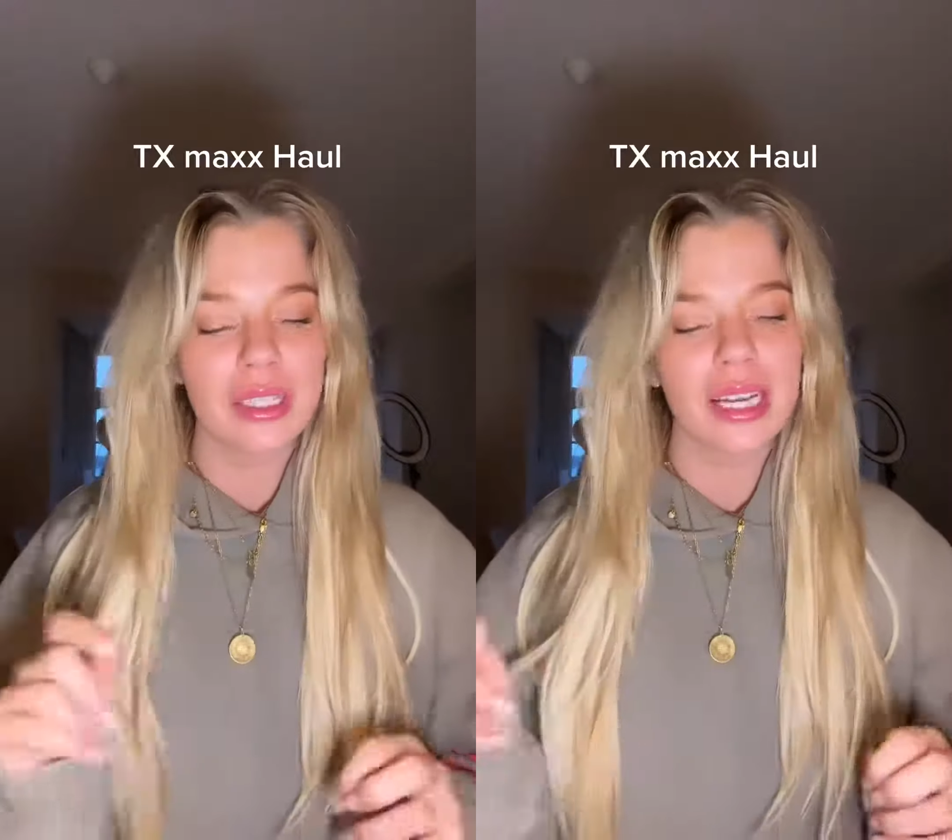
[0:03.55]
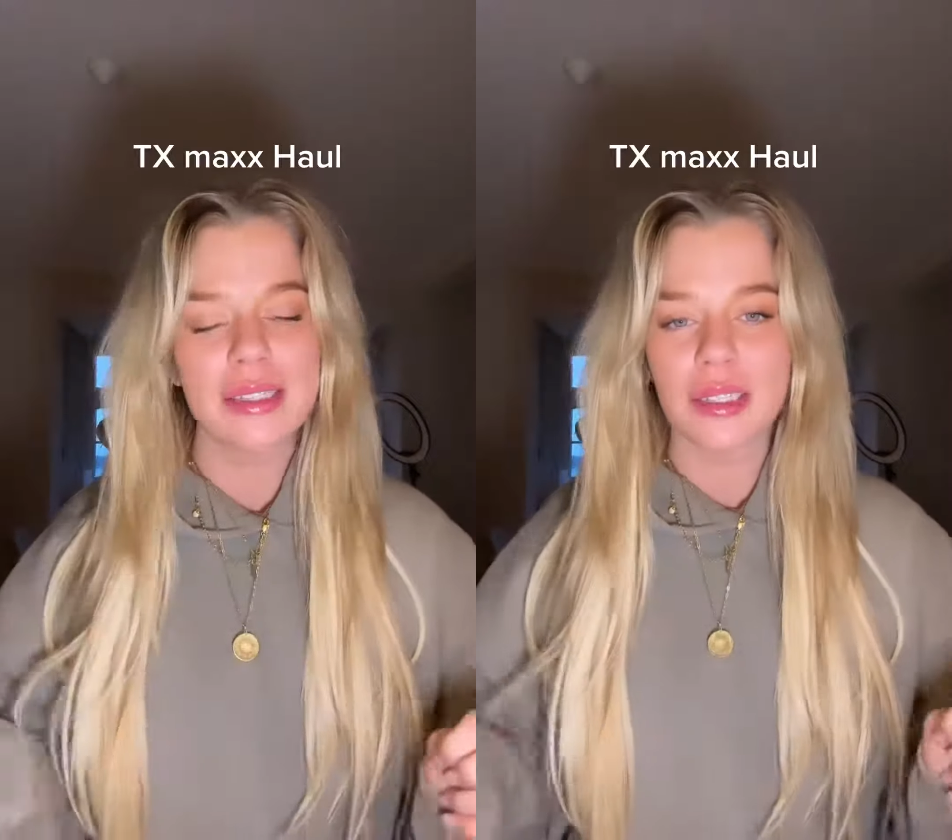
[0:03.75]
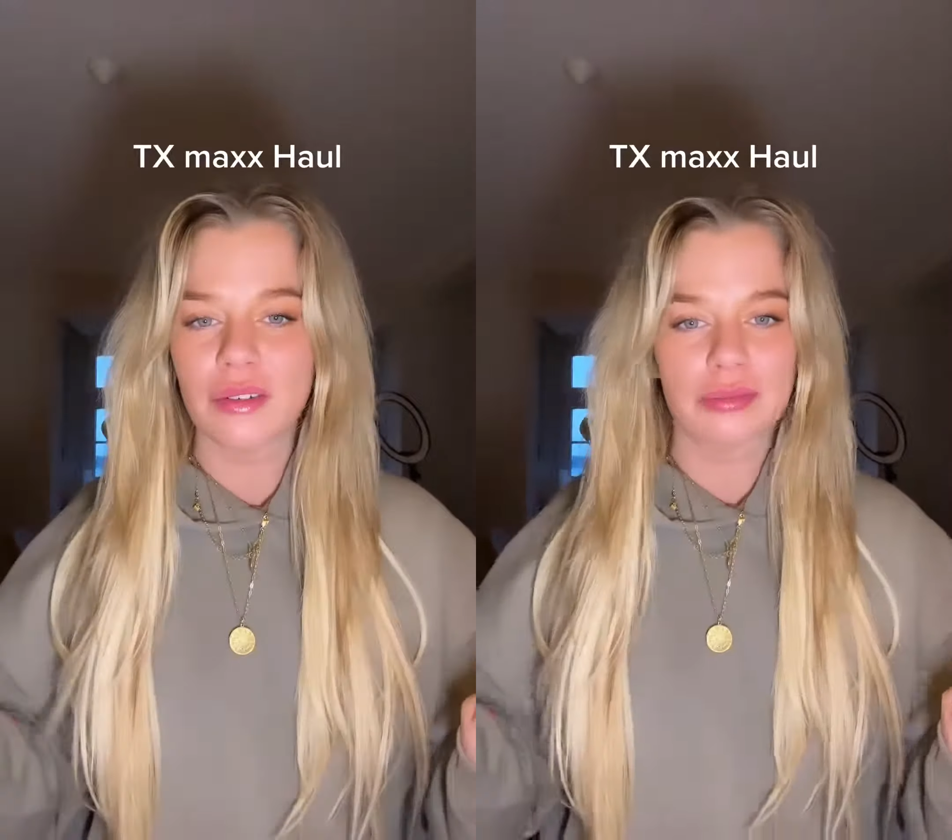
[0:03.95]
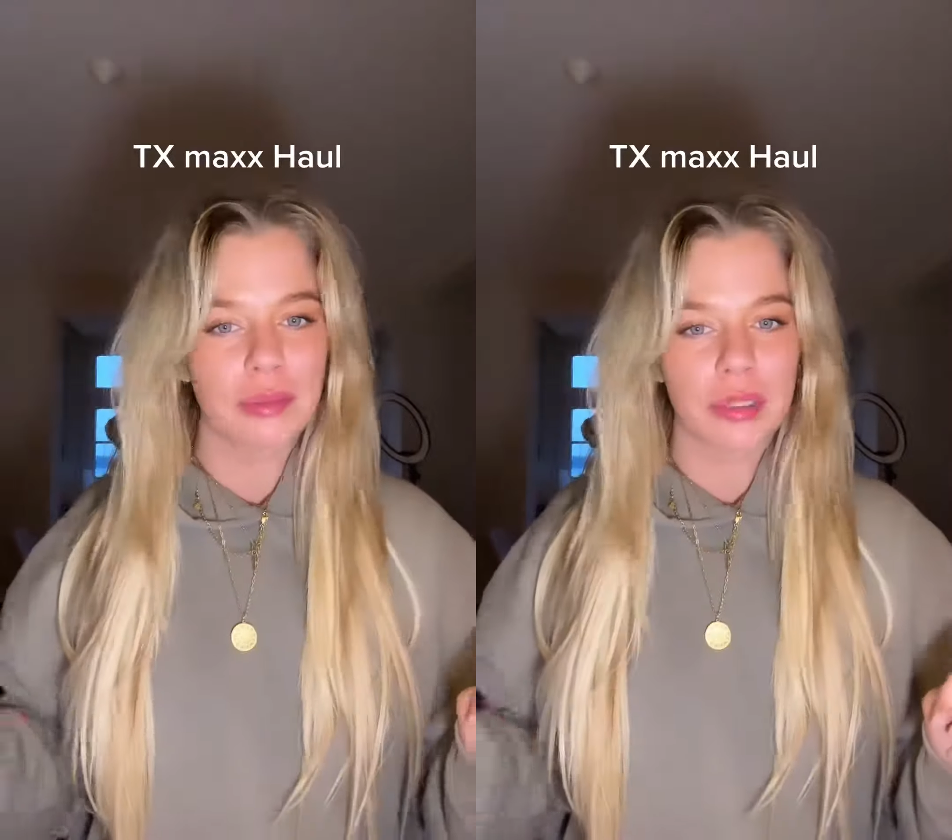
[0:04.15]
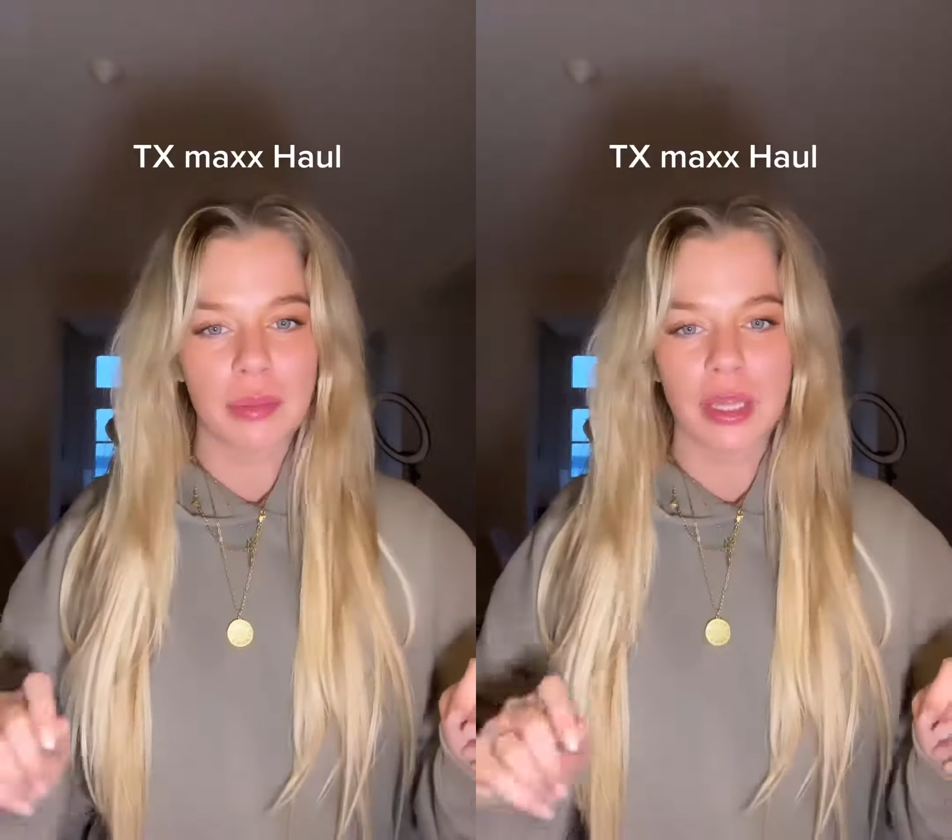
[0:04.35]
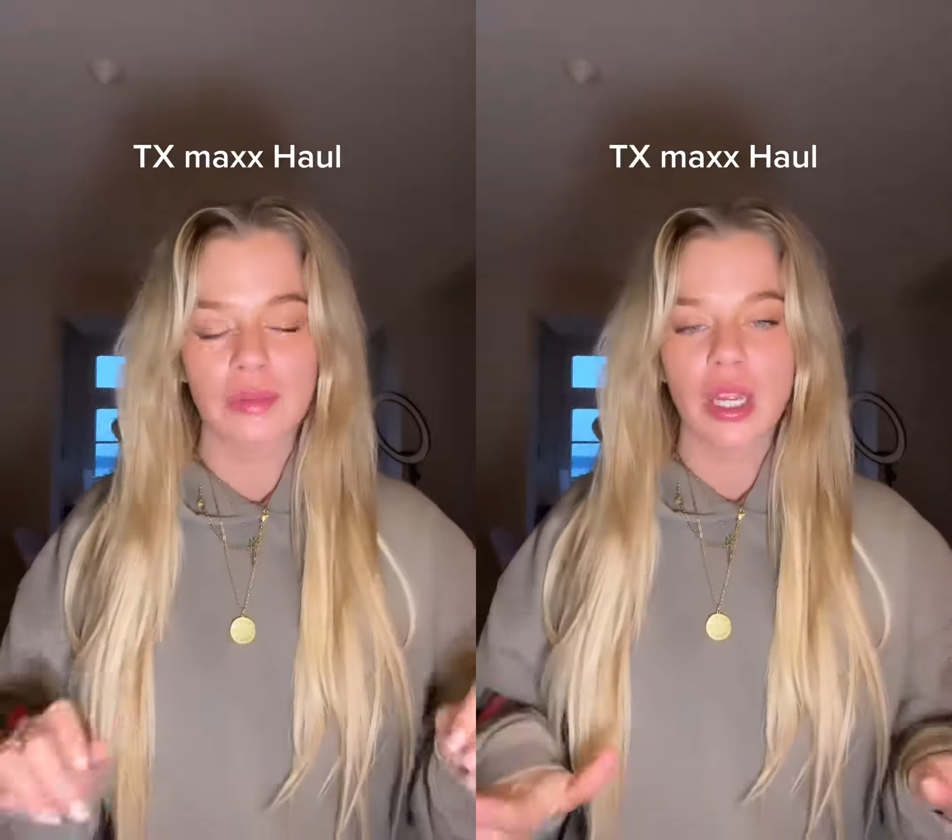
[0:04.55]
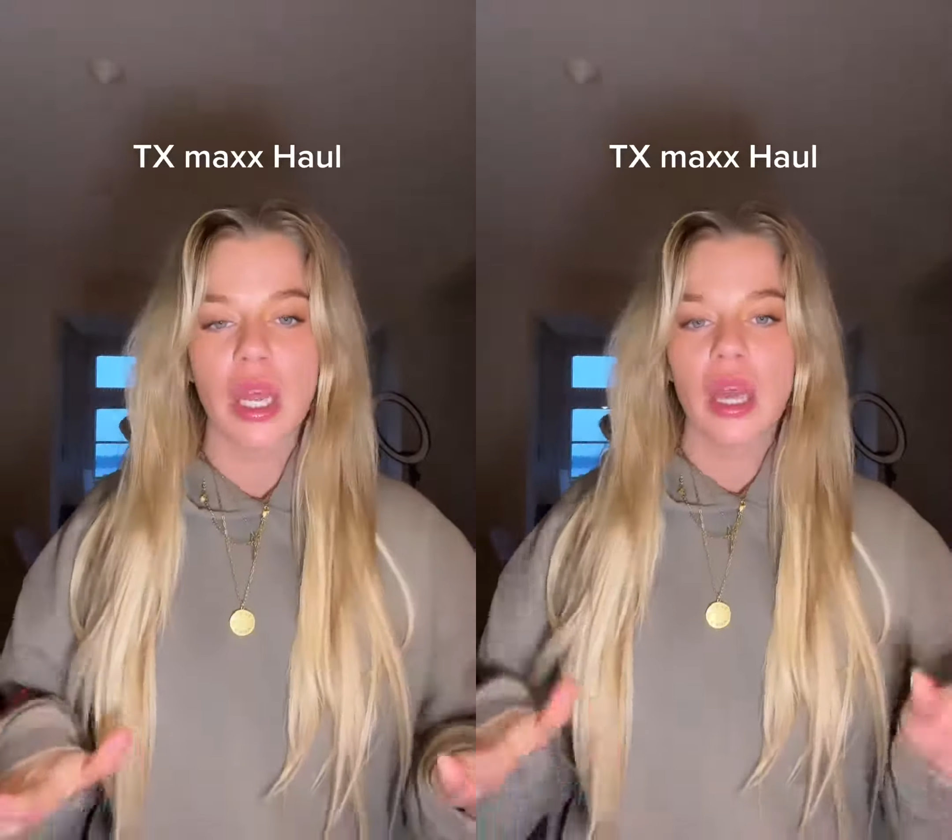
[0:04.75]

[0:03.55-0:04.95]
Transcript: das Einzige, was mir manchmal hilft,